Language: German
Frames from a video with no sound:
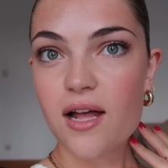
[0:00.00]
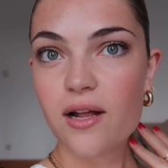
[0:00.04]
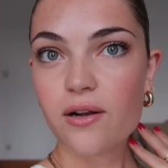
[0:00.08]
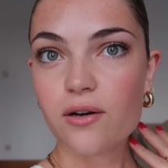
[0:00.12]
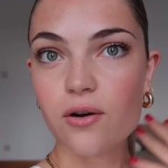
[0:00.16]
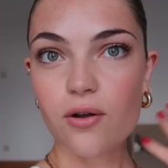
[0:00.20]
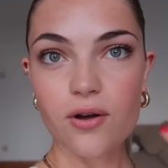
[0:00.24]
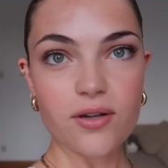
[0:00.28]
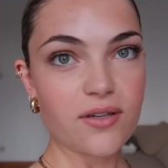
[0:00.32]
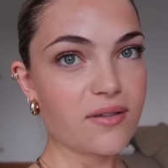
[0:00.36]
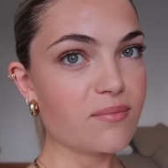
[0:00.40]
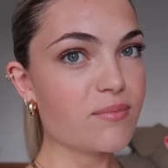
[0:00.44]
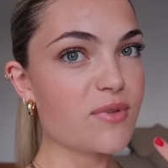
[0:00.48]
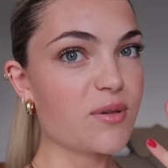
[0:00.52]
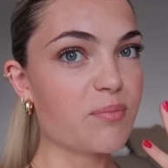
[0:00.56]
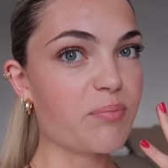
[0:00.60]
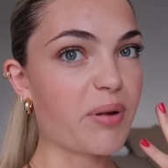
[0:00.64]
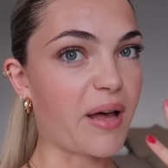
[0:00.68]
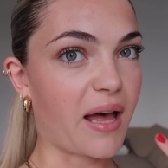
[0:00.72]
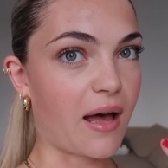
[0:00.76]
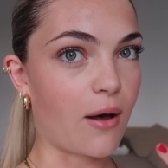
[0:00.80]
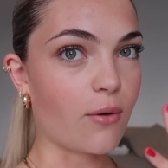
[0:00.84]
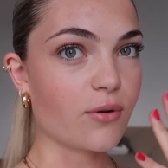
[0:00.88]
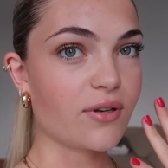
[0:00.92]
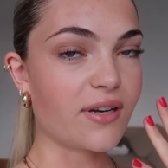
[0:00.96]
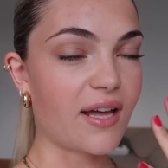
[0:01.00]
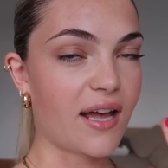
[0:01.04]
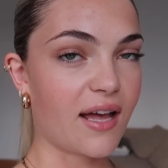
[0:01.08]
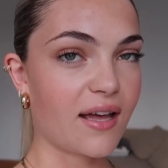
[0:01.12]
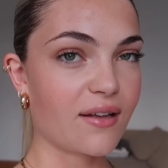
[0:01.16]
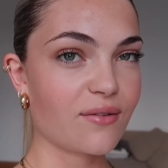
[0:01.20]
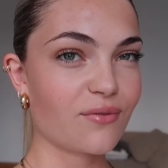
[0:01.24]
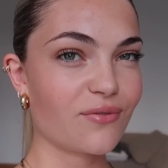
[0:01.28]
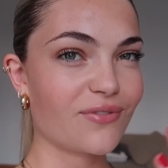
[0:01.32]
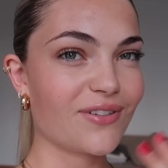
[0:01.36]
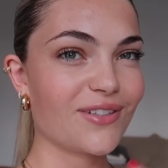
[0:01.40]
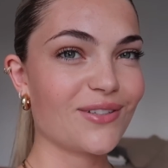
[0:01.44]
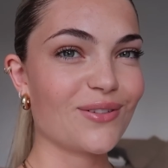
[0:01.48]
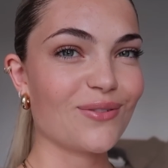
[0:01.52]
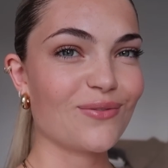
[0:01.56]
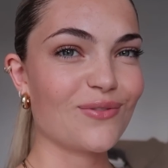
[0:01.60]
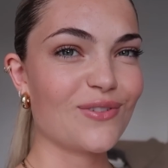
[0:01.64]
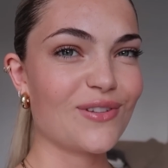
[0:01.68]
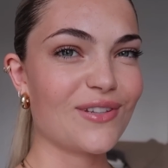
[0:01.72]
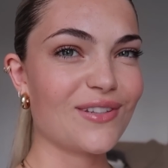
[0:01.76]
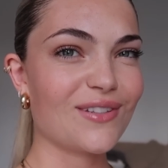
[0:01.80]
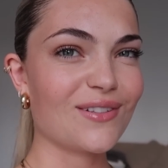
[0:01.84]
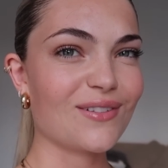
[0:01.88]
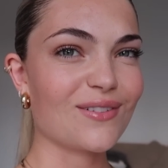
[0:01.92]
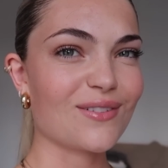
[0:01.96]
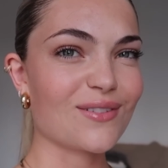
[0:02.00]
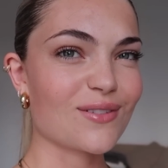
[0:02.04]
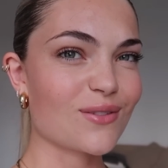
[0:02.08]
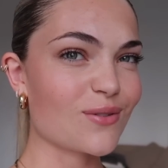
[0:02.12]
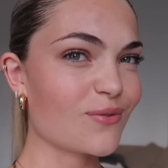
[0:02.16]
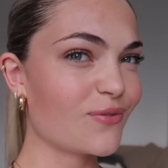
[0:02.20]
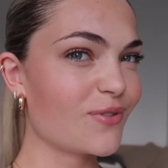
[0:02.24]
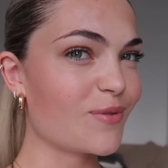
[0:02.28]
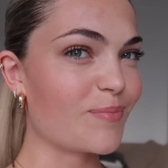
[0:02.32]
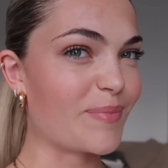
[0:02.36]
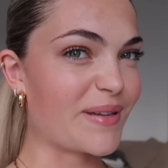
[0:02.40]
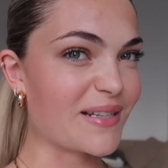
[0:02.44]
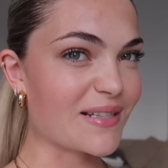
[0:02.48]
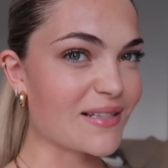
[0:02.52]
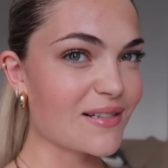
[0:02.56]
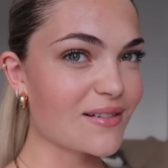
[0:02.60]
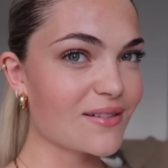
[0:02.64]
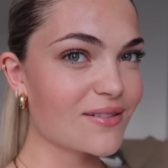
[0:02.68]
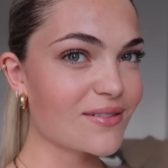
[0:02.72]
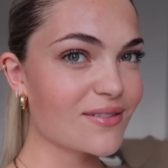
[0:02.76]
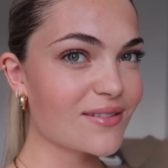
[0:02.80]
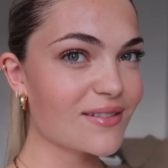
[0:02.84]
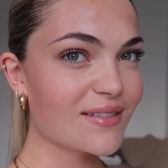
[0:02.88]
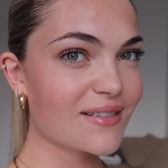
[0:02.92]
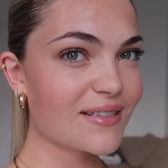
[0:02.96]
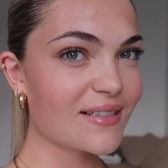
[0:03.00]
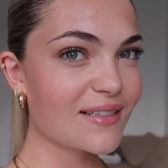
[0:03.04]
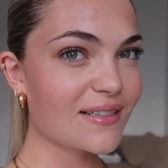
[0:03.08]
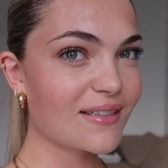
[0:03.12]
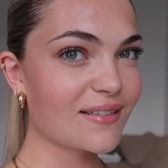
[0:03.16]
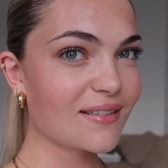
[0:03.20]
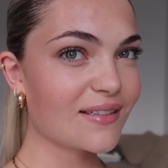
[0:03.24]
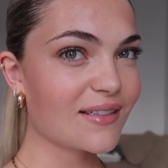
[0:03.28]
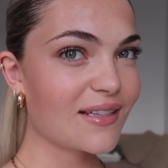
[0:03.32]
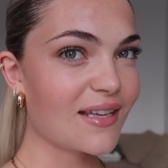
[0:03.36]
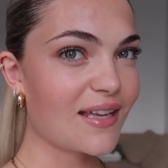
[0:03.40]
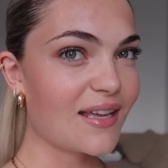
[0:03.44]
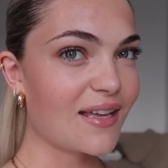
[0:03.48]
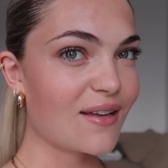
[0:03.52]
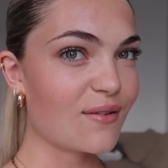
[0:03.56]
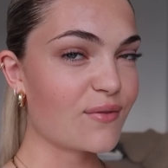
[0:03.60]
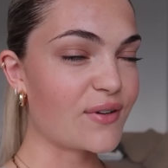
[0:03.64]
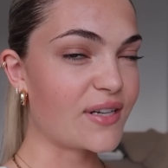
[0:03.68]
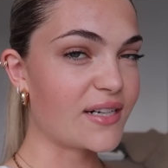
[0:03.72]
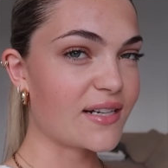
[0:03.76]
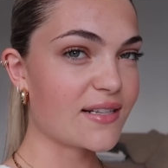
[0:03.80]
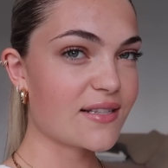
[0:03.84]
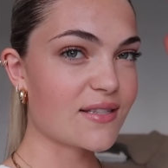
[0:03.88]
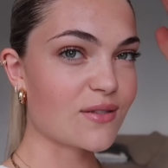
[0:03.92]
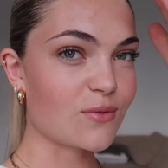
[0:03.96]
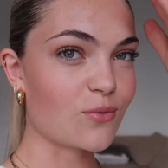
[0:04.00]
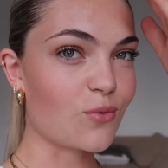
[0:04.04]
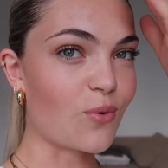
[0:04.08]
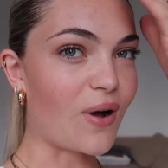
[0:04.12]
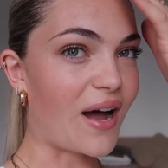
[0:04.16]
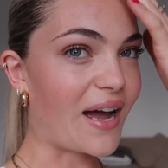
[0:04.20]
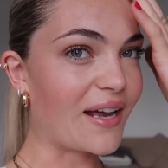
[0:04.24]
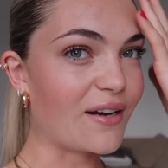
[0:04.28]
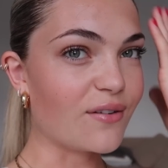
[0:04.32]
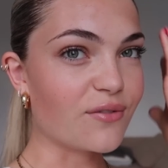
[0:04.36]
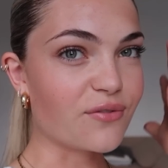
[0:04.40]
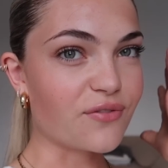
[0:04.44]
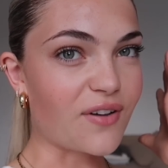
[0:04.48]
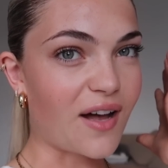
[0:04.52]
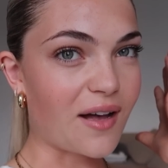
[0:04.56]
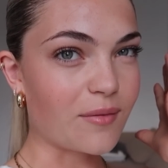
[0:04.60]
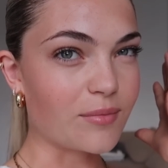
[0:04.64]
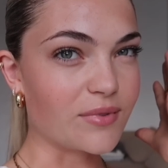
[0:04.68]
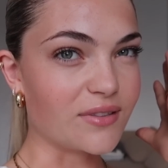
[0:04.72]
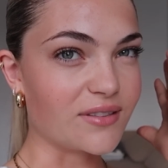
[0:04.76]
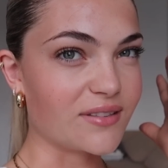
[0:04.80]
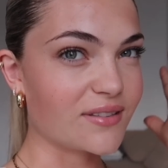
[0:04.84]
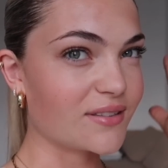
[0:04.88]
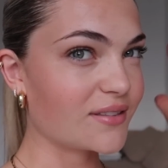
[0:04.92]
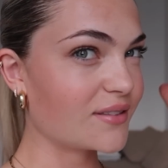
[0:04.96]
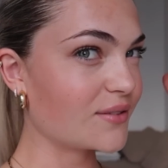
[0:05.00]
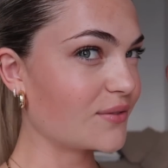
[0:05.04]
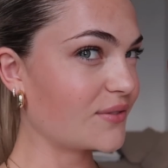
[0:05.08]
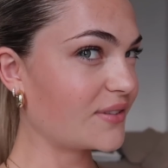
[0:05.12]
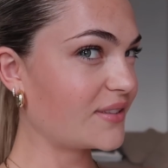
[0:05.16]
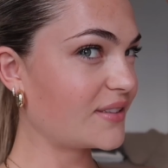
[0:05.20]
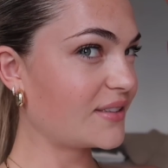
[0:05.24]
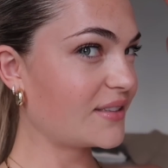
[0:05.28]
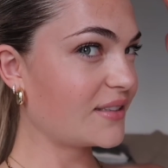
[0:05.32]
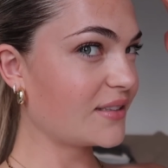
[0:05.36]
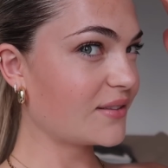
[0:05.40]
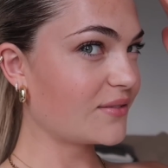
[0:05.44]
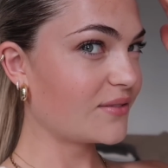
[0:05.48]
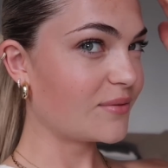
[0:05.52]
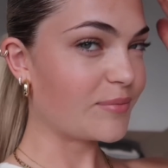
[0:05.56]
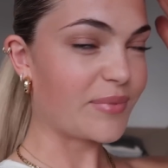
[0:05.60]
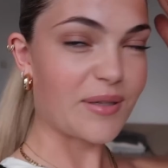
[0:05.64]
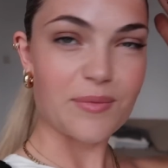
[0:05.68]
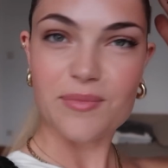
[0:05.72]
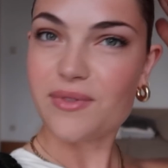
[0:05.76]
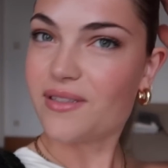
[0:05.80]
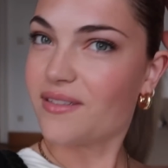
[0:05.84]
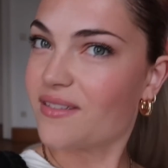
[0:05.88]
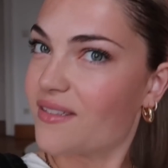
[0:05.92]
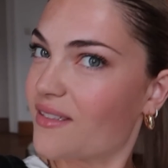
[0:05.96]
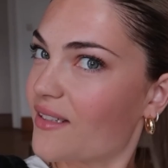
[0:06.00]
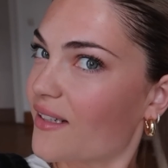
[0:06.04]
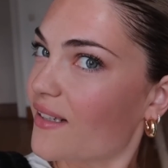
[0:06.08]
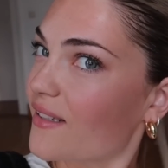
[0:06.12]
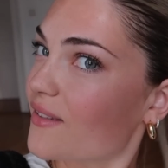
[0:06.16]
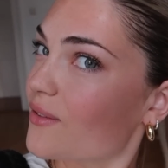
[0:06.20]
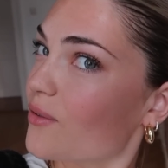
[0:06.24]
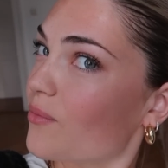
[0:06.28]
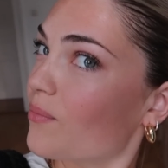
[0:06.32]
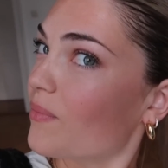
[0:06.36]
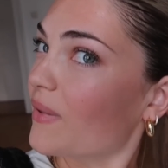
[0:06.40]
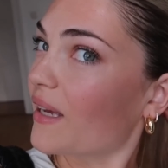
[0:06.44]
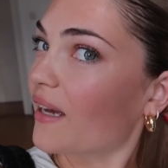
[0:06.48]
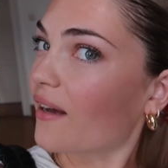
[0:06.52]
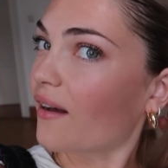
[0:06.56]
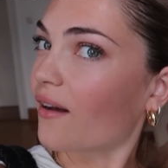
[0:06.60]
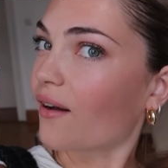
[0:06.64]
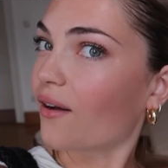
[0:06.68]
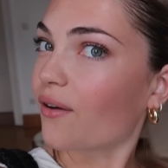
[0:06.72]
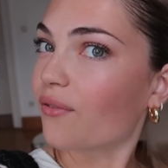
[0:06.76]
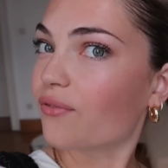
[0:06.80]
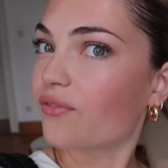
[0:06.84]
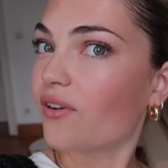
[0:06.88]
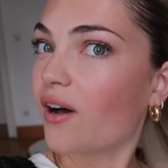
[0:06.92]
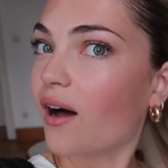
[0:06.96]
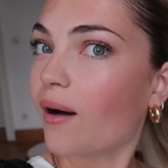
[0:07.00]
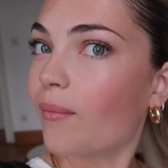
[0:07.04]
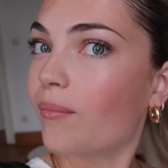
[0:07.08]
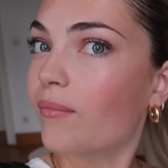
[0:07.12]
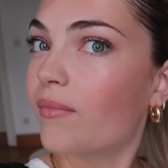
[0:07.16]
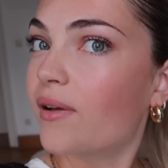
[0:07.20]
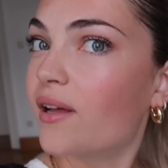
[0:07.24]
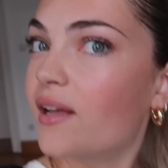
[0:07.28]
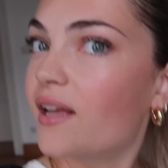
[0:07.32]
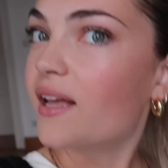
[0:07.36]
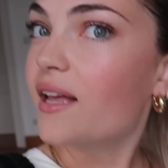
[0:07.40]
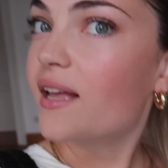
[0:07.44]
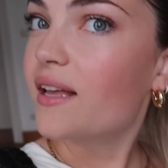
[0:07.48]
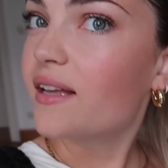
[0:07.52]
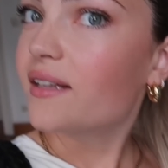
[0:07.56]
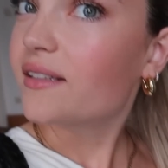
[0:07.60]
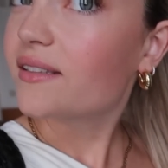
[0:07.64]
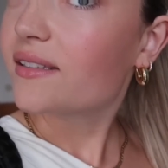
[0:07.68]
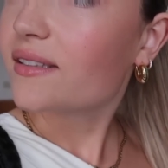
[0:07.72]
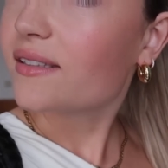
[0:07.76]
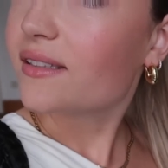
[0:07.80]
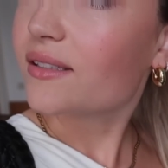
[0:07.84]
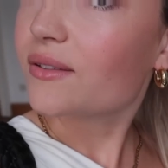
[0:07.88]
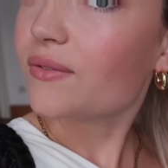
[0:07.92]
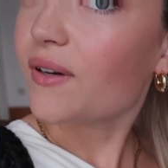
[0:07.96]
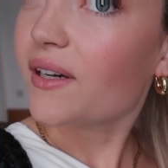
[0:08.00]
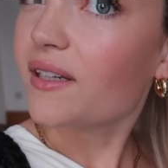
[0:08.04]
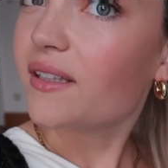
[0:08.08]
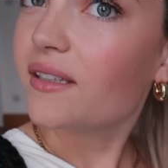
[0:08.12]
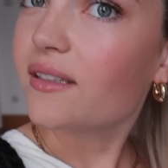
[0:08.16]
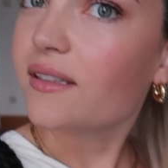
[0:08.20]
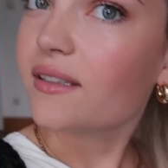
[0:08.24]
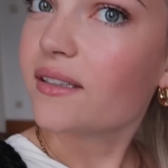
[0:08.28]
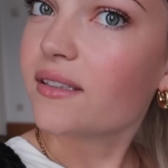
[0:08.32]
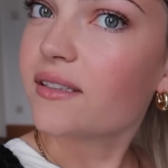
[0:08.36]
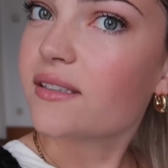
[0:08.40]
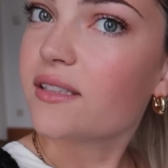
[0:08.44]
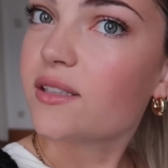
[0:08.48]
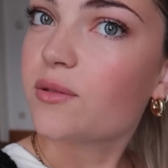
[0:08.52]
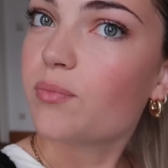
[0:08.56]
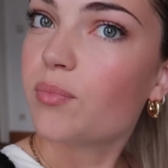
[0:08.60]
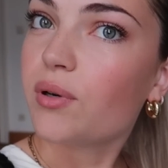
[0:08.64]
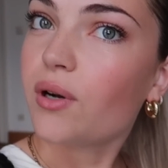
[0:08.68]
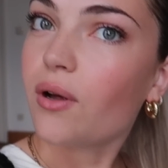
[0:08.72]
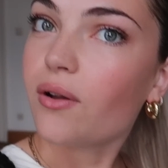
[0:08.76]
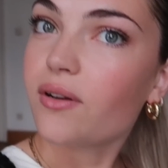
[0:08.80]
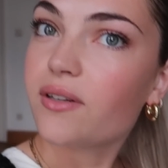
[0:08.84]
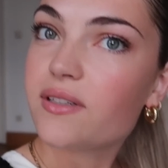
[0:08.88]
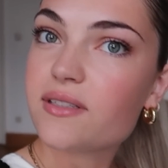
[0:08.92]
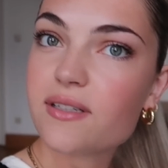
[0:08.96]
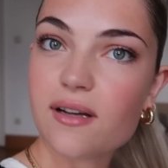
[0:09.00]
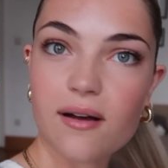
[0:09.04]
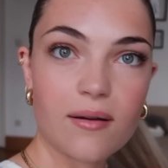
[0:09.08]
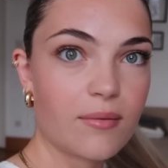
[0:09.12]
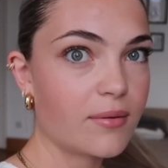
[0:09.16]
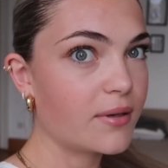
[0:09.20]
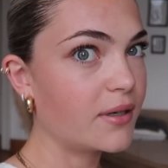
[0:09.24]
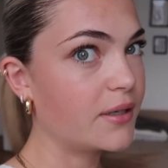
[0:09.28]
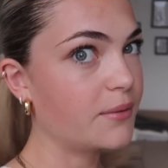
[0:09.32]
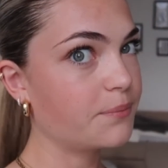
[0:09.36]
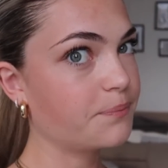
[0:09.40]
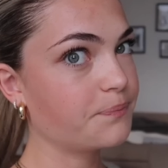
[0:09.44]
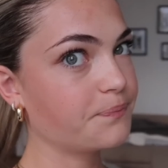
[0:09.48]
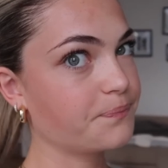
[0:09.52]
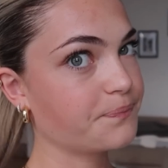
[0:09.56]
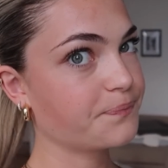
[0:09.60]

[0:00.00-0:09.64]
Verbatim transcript: Leuten mit braunen Haaren, finde ich, irgendwie so viel besser aussehen, weil das so eine Farbe ist, wisst ihr? Und bei mir sind halt so mehrere Farben es ist zwar hier richtig blond, aber